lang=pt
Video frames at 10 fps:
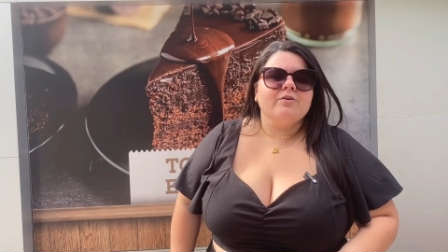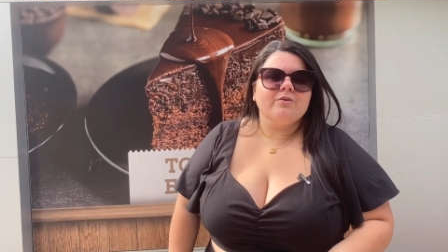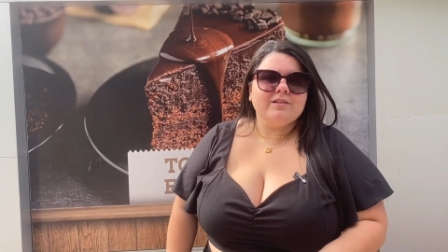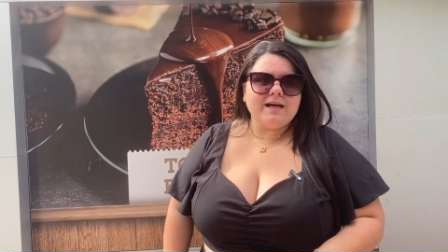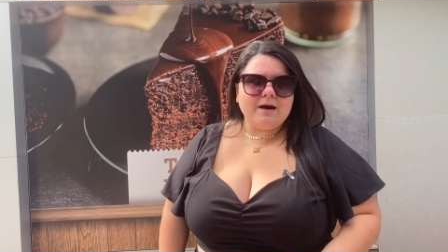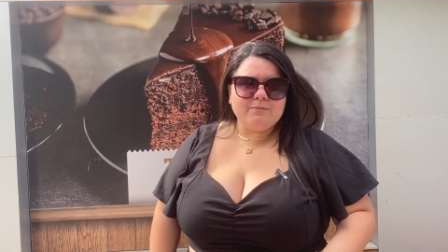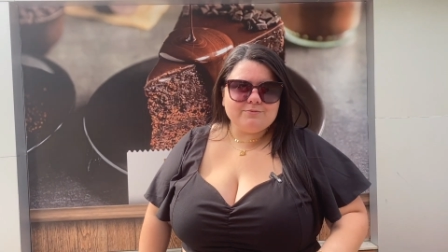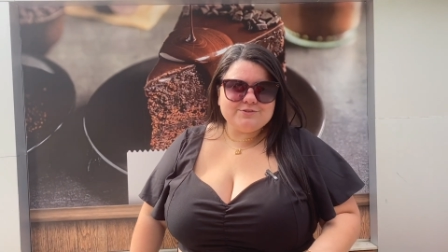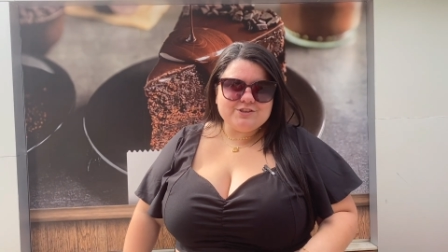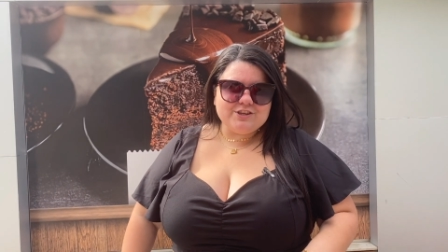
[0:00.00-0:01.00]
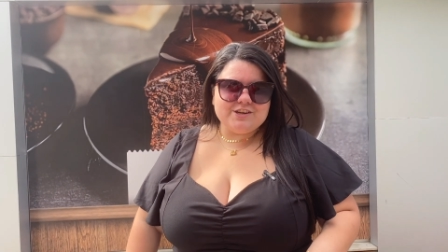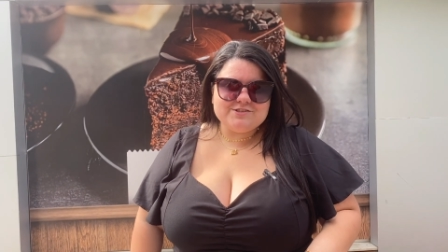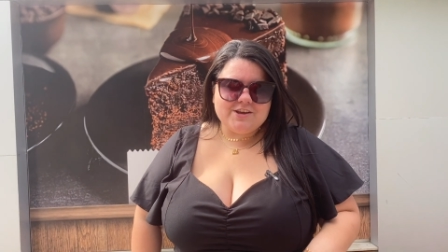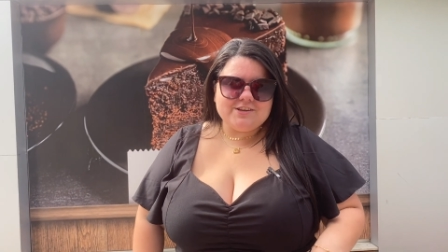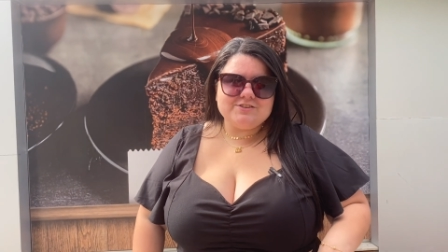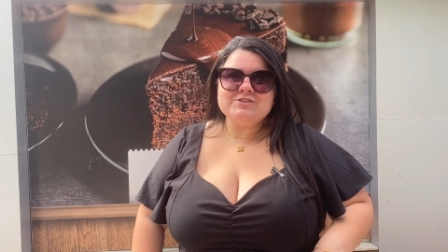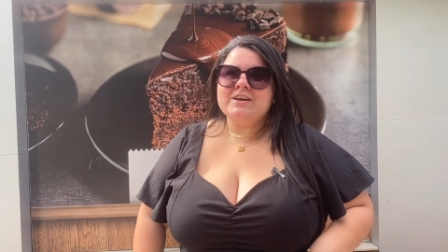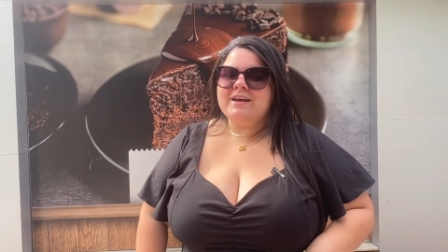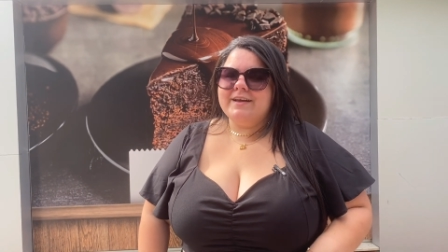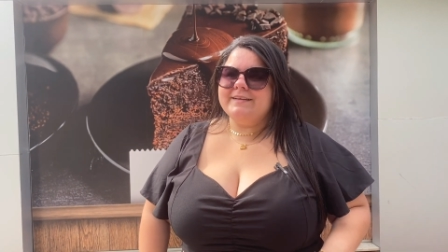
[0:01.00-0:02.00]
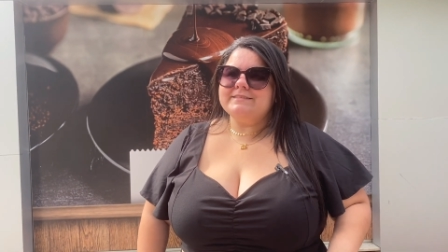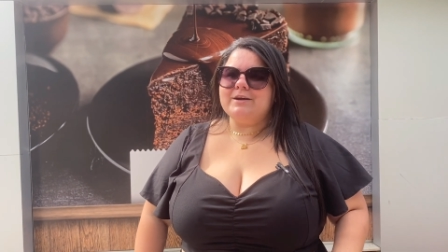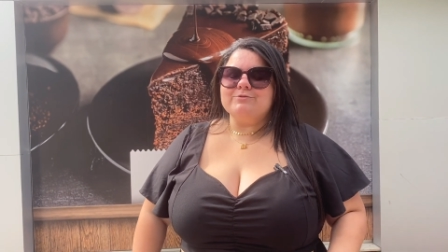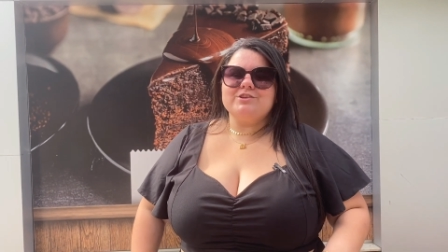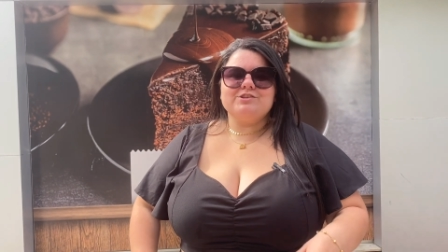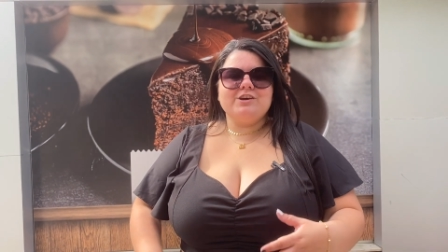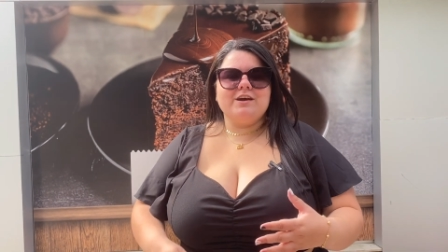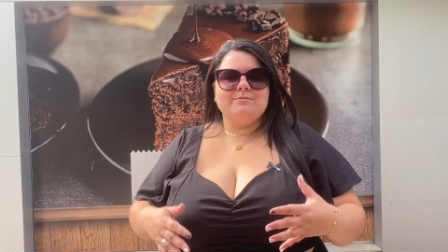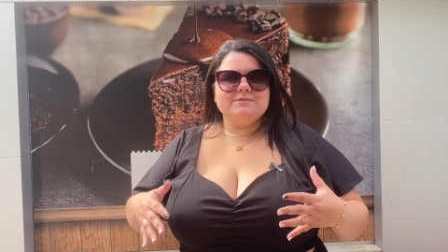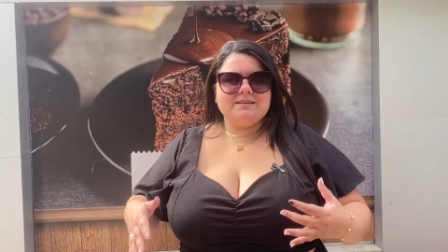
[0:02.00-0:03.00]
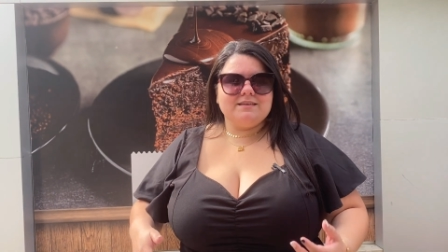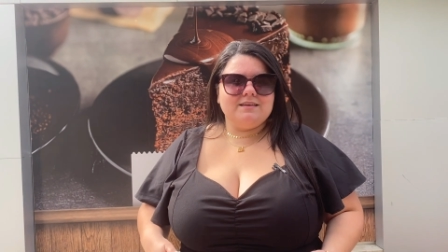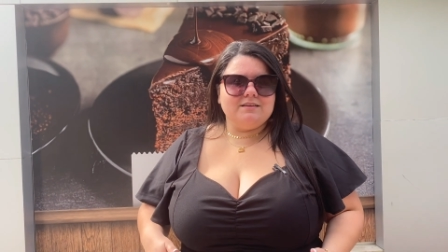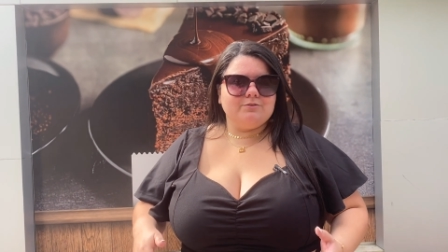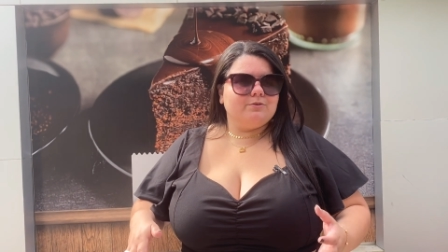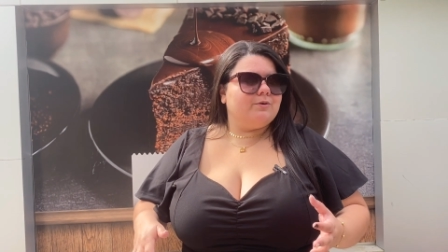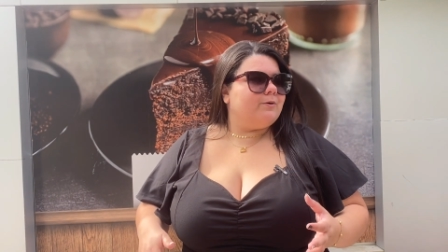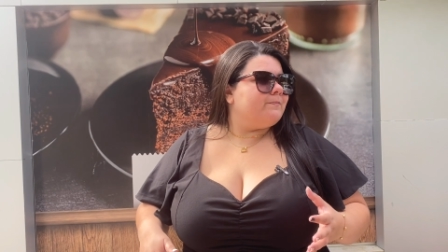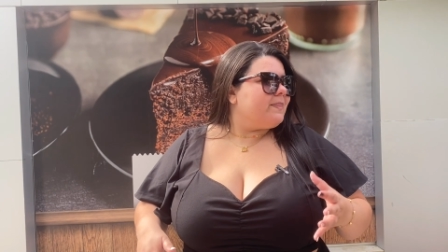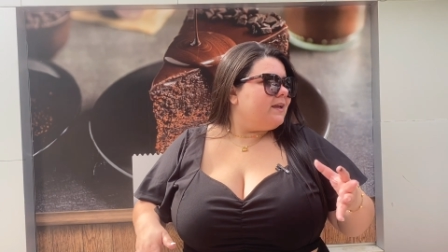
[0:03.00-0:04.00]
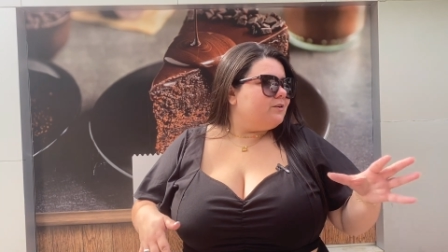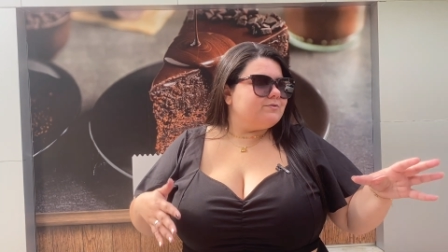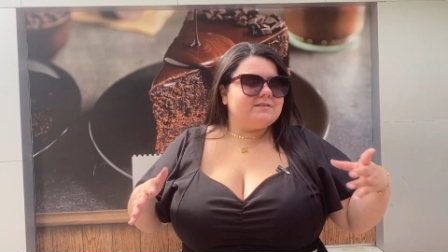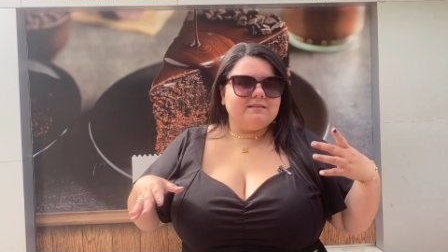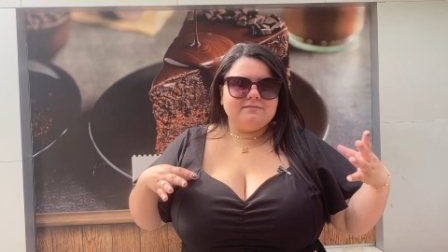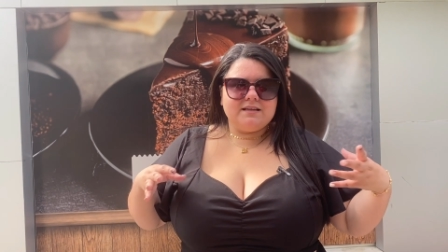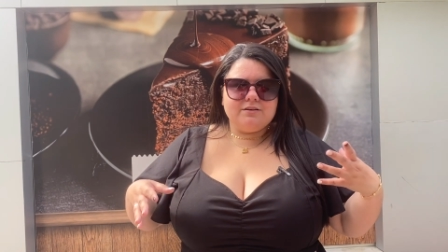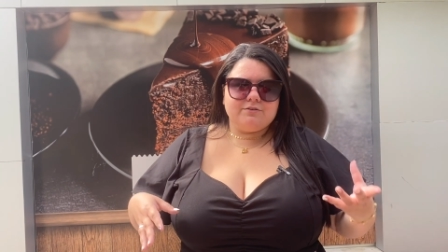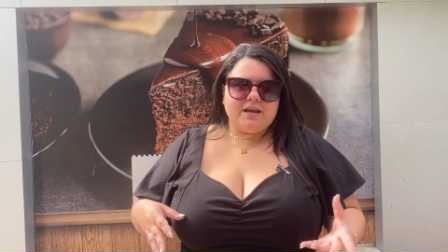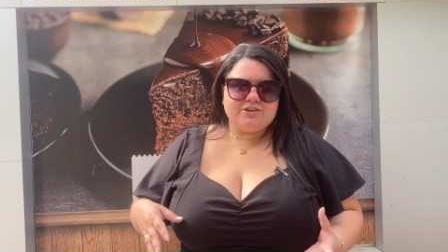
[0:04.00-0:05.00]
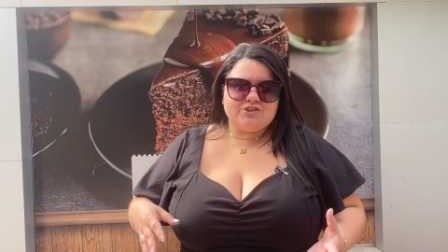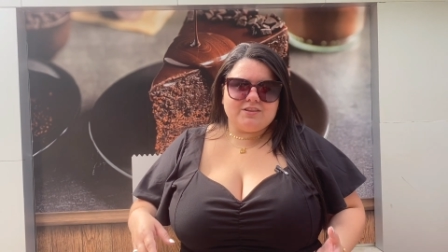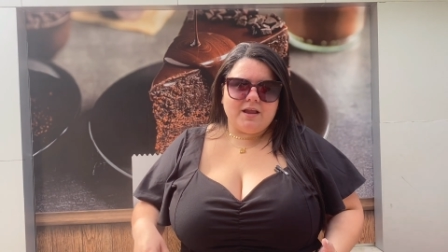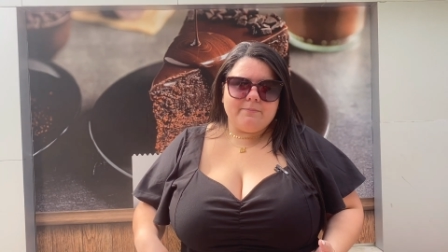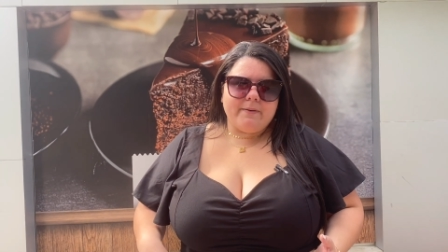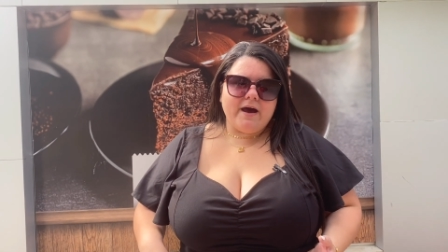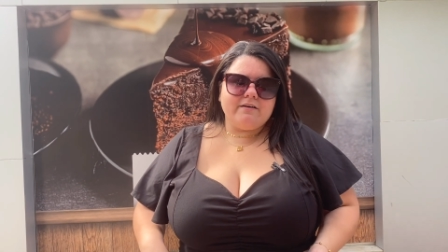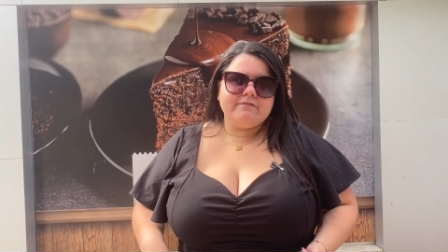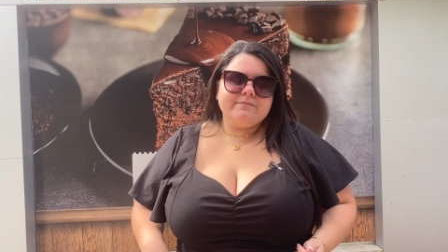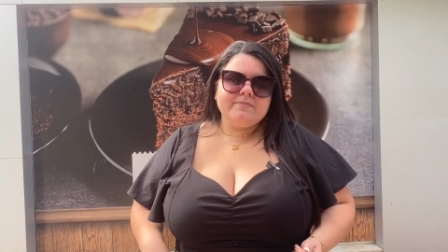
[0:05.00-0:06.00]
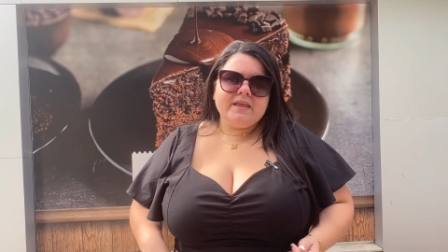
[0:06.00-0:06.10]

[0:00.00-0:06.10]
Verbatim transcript: Olá, bom dia, gente. Então, já chegamos aqui no, no centrinho, né, de Itaipava.